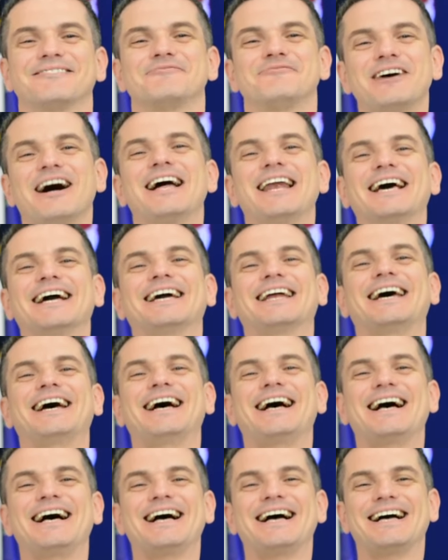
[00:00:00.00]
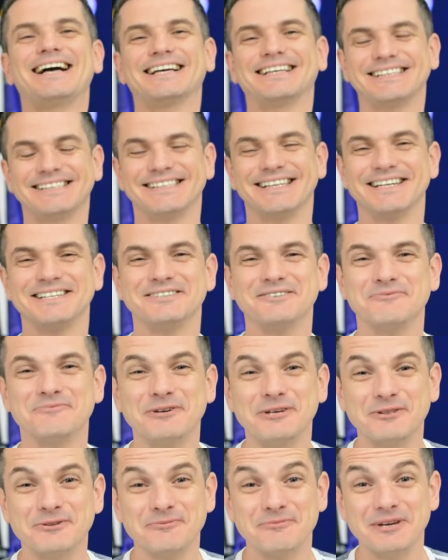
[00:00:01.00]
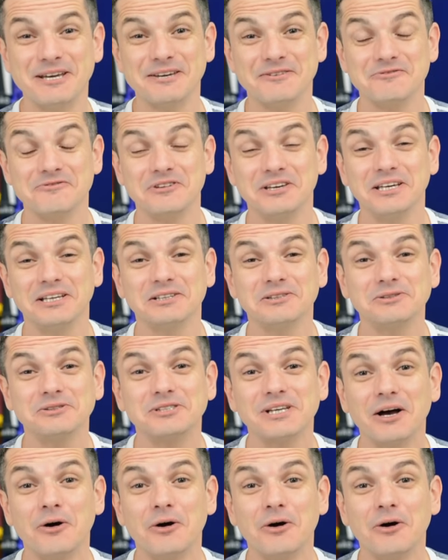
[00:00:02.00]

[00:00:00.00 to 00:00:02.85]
Fala crack! Sejam muito bem-vindos